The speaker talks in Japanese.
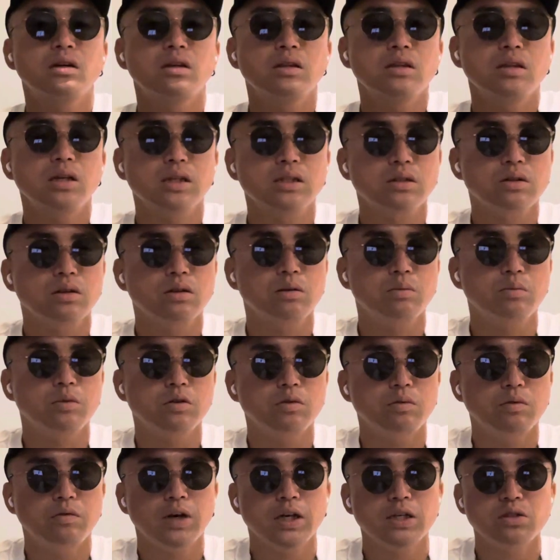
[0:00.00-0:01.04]
だその僕
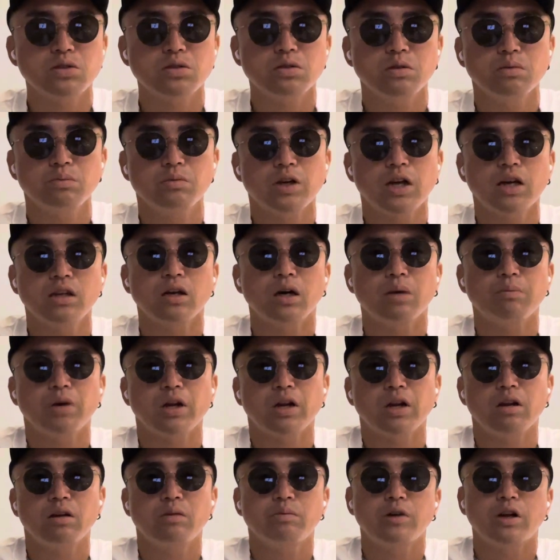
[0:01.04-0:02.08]
も
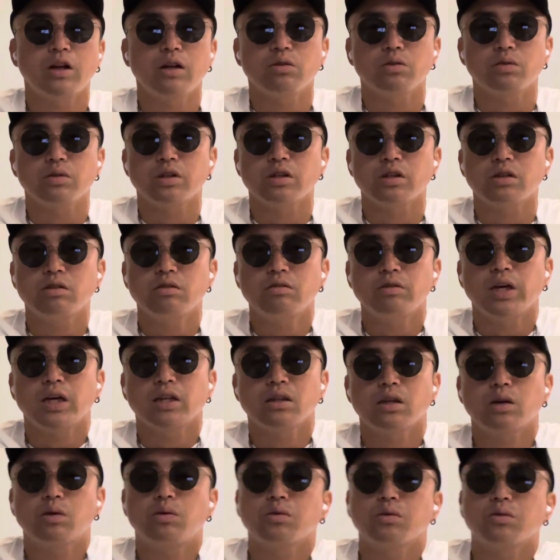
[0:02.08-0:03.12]
ファッションブランドアパレルブランドっていうのをやっ
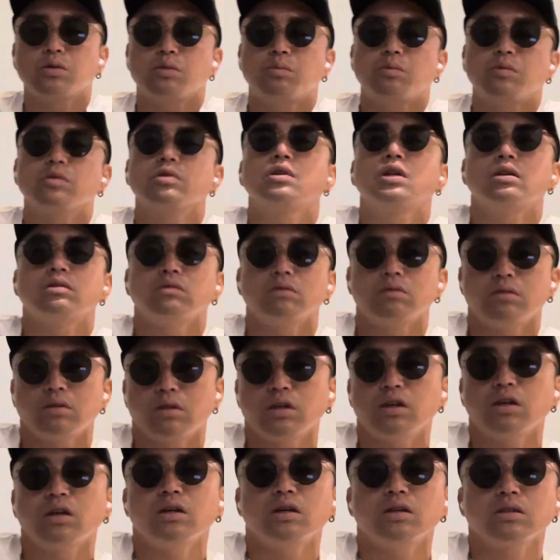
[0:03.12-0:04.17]
ていこうと思ってるん
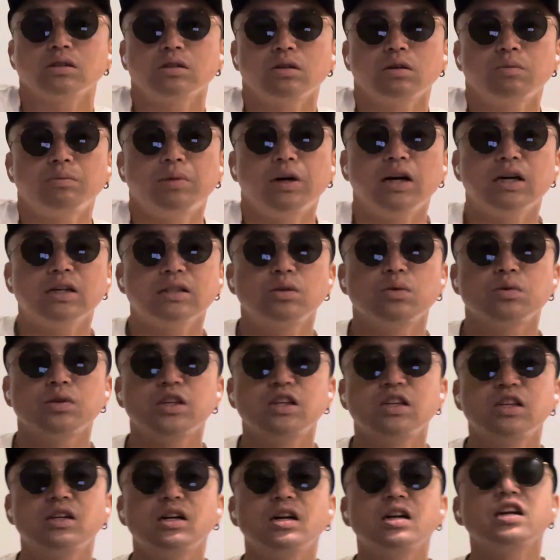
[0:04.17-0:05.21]
でそのパワーストーンを
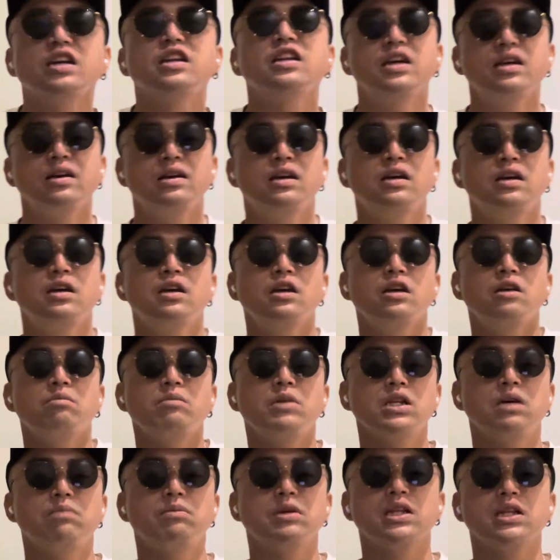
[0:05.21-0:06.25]
きっかけにね
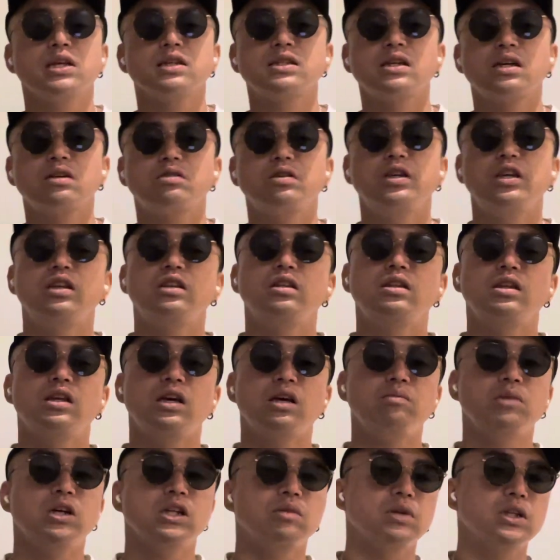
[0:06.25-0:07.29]
まだまだ作品で
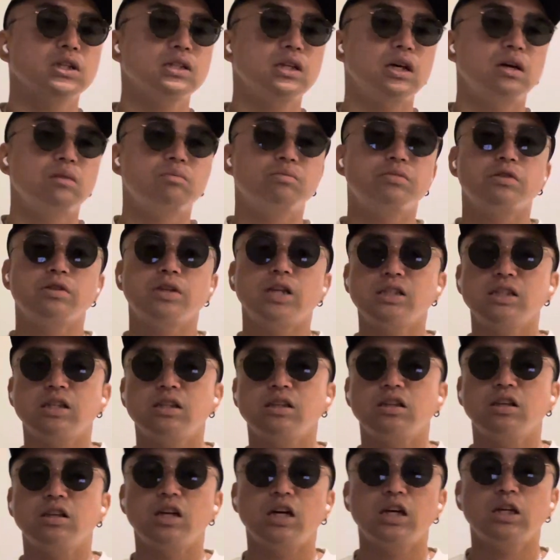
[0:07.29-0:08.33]
まだまだサンプル出せて
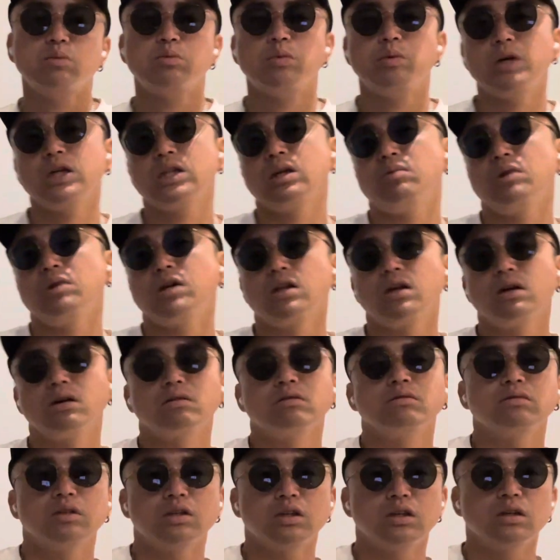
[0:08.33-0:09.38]
ないのもまだまだある
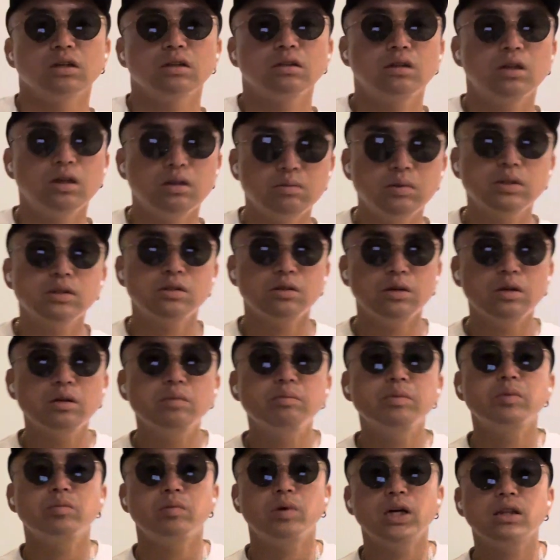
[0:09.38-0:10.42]
んでだからそういう意
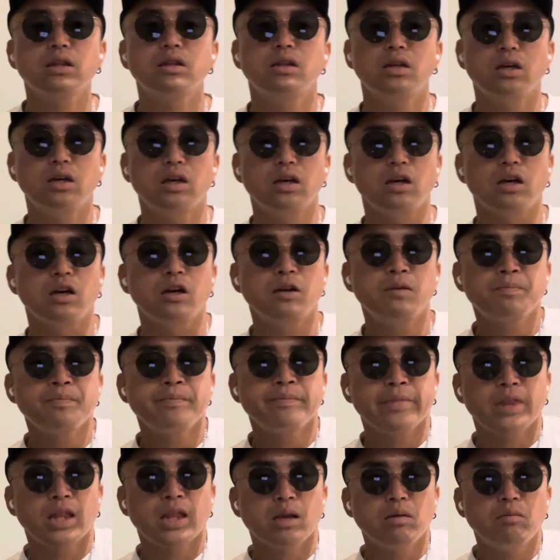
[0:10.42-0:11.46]
味もあって、
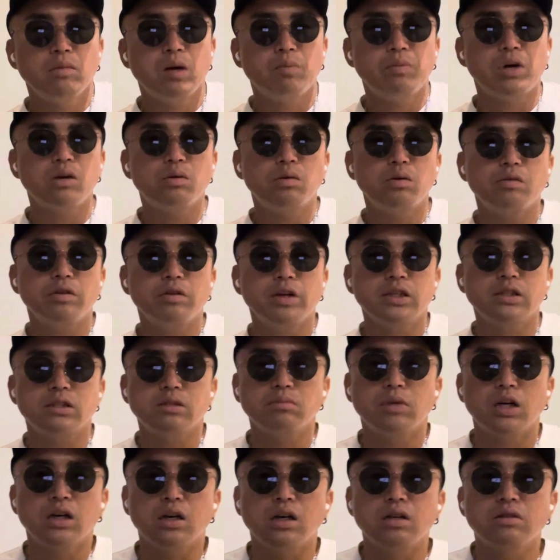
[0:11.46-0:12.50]
まあ、バンコクにつ
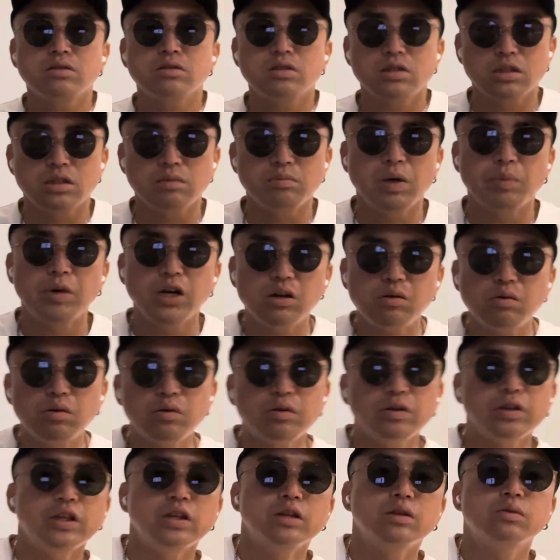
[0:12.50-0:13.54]
ながるし、まあ、
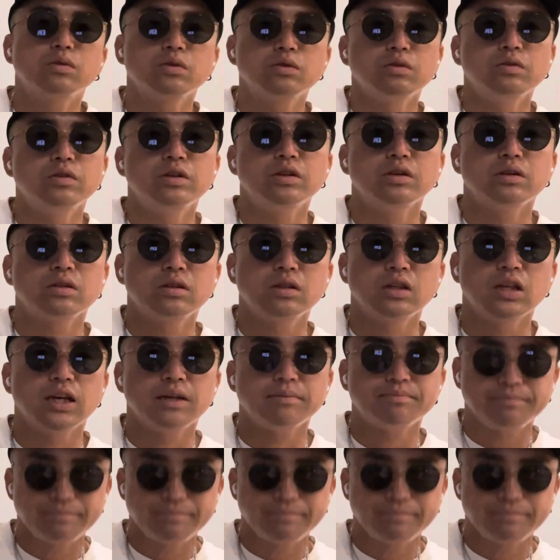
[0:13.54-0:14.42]
バンコクにいることによって